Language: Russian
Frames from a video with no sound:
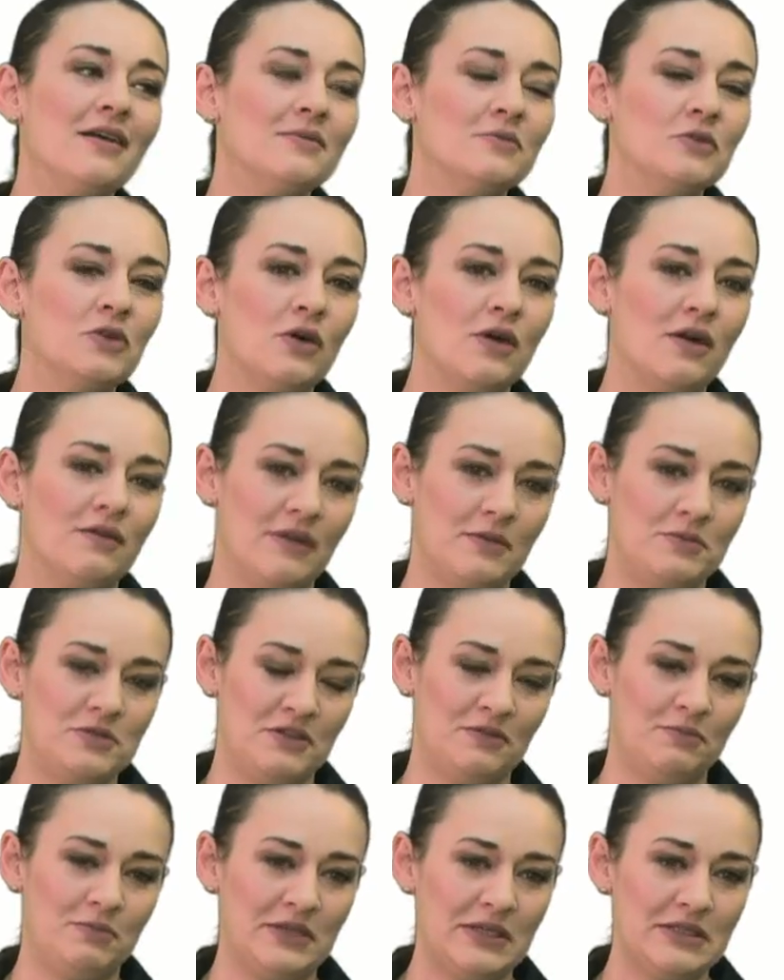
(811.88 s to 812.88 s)
Через много
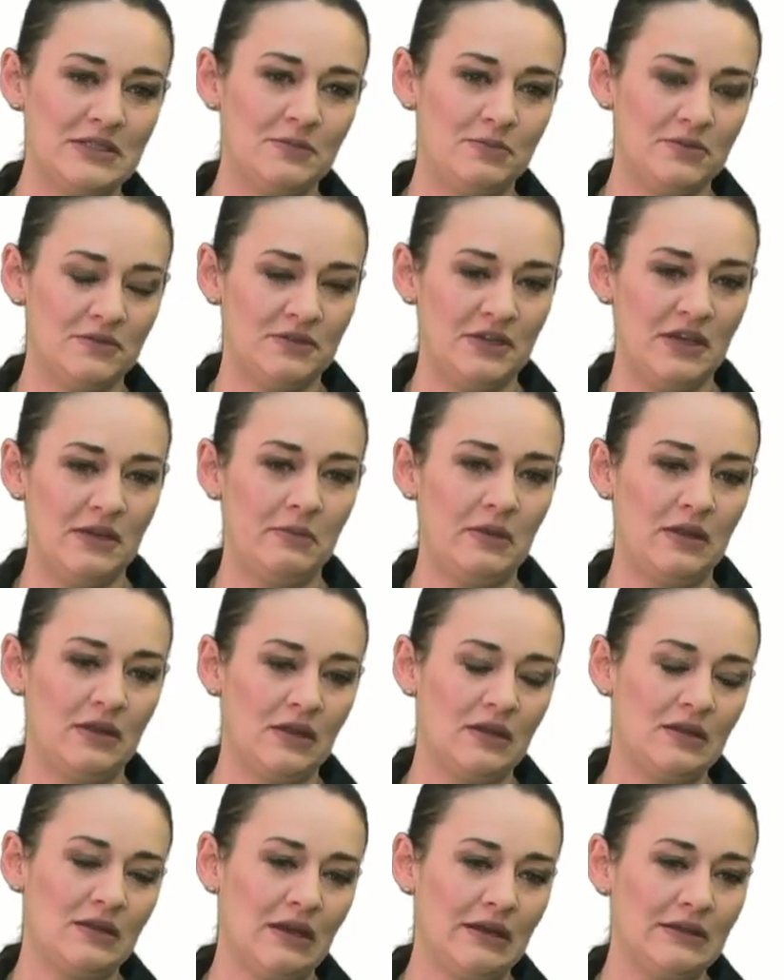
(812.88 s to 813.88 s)
вообще, в принципе,
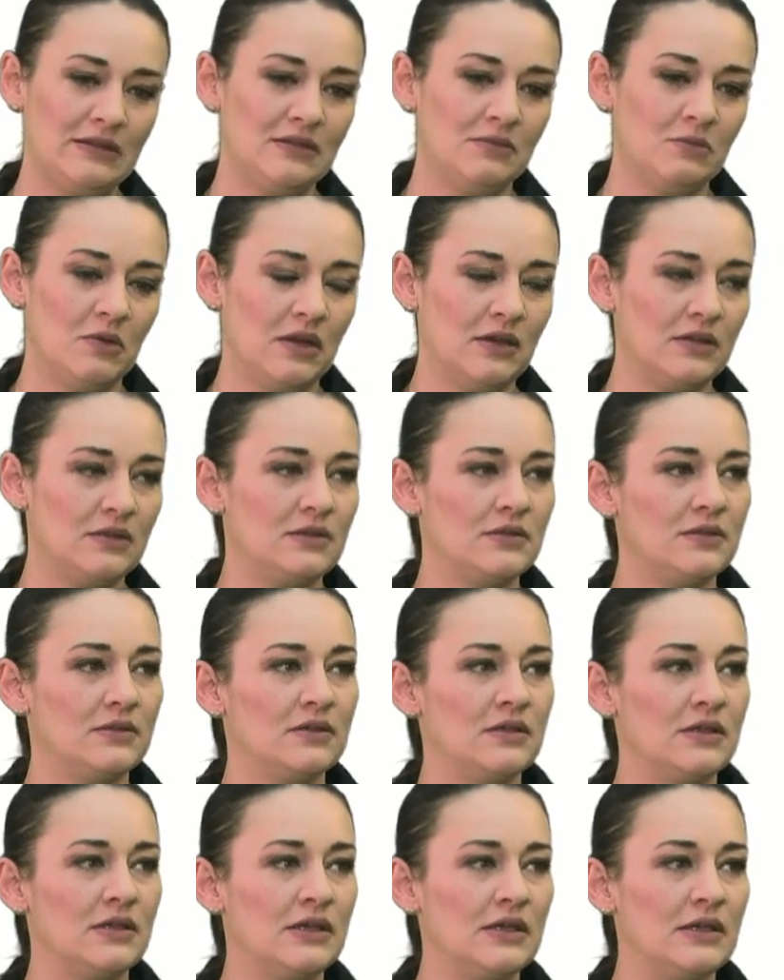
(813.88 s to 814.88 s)
времени это отнимает?
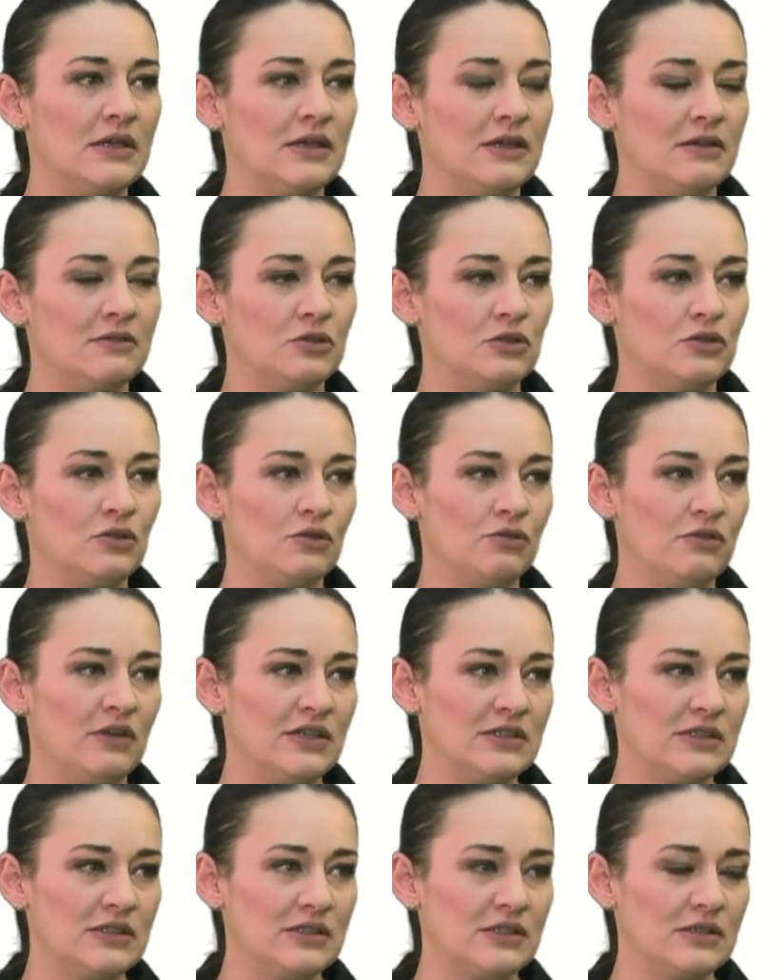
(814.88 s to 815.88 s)
Времени
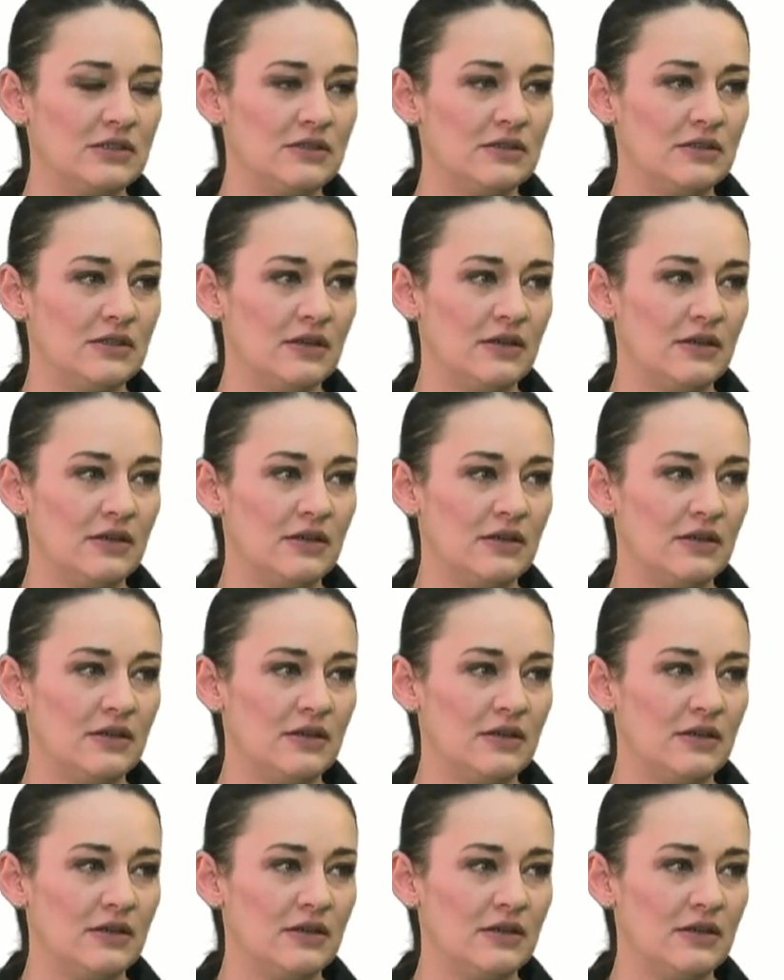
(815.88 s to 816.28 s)
вот отнимает